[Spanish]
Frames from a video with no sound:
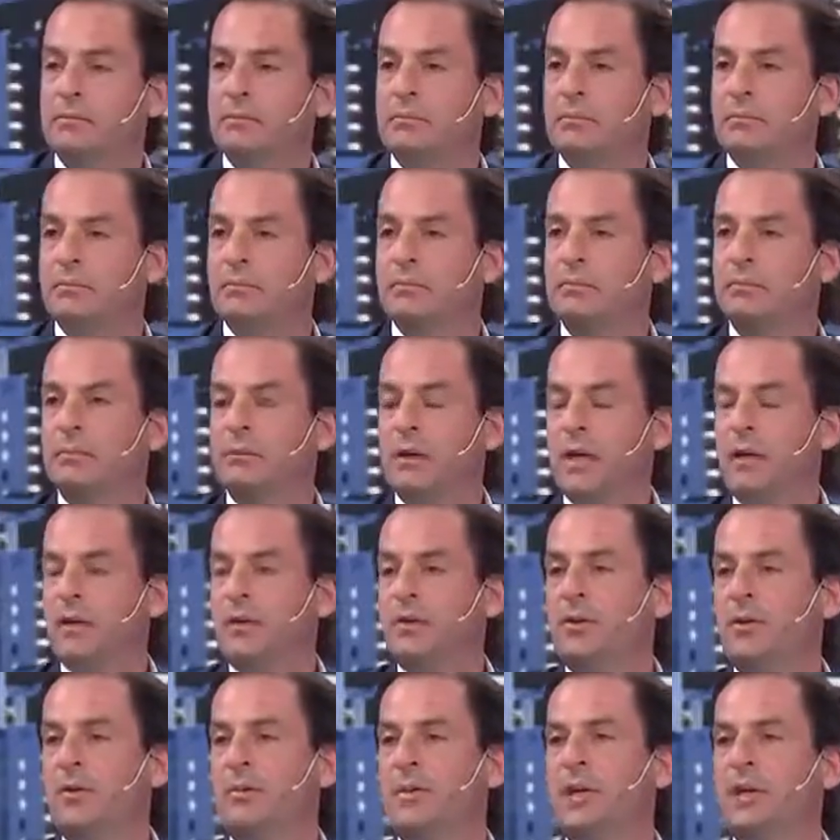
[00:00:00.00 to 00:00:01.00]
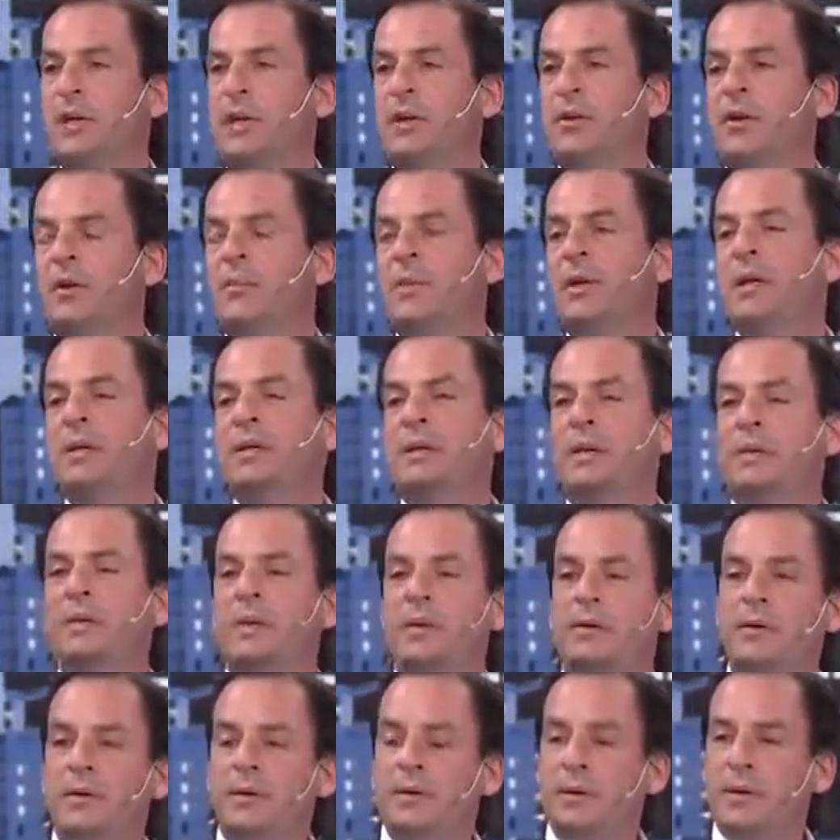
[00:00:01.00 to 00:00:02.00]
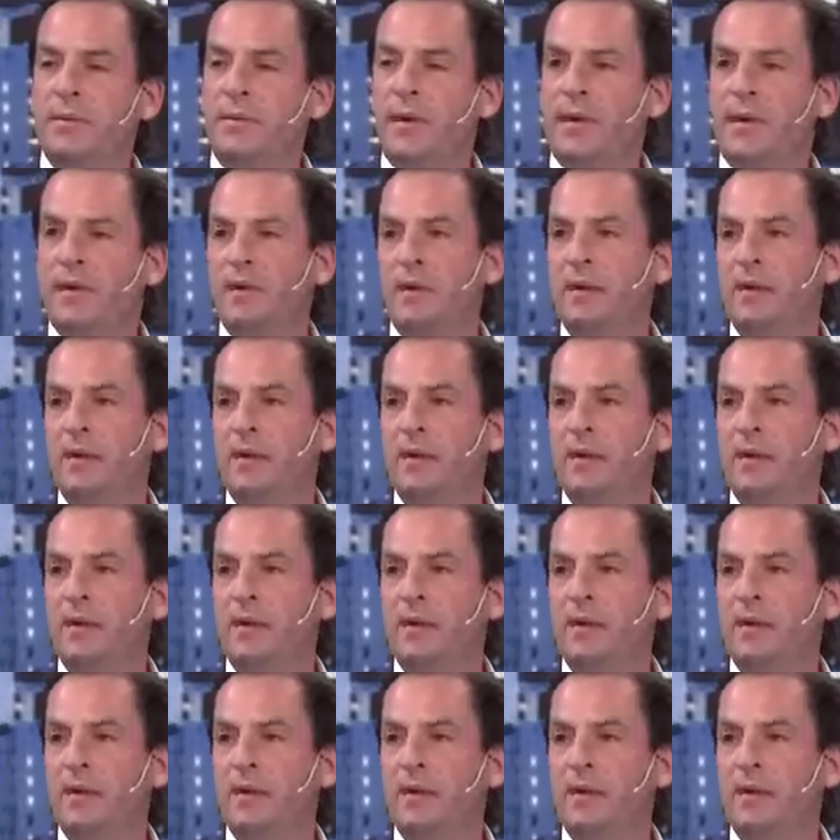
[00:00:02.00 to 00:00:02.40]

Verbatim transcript: ¿Eh? De los nombres, ¿quién administra bien? Cuénteme.